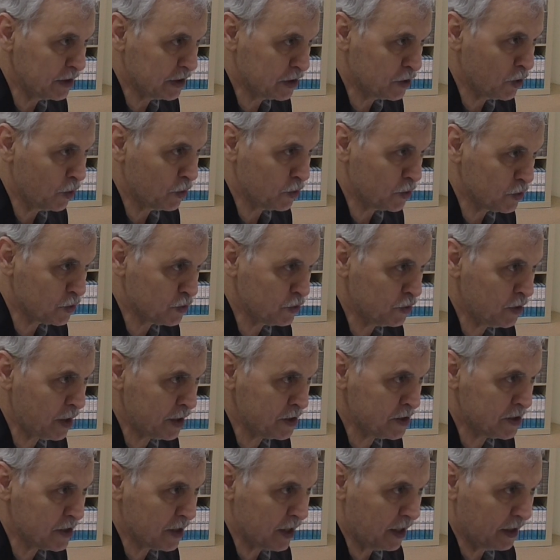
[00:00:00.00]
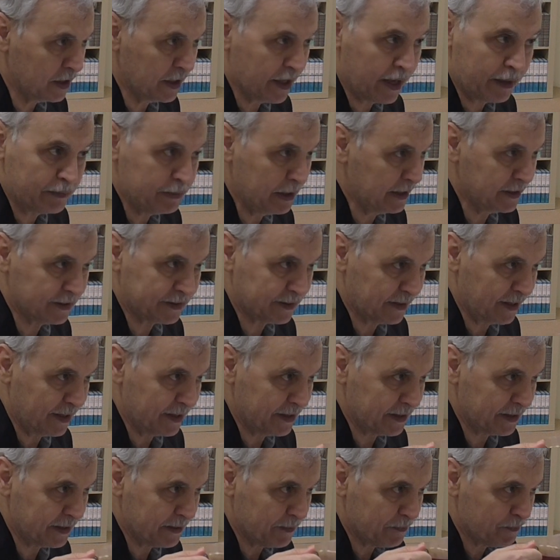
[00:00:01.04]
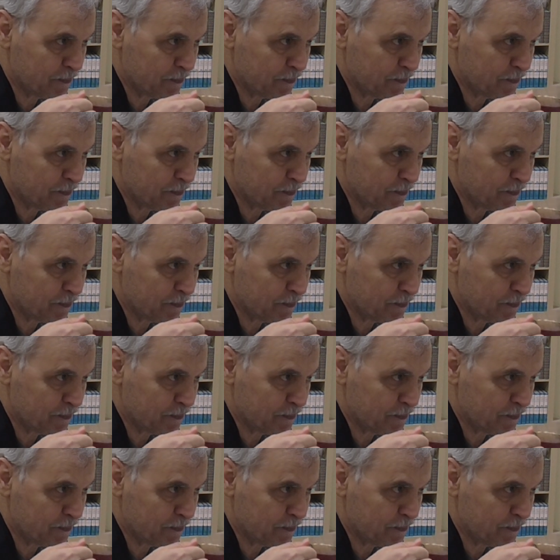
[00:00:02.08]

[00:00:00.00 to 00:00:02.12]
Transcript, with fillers: iki öküzü de kiralayabilir yani.